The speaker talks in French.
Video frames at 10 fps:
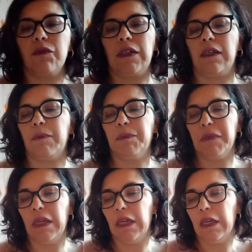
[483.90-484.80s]
voilà.
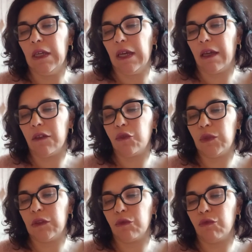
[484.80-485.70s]

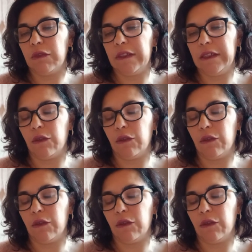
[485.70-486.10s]
Ensuite, on nous dit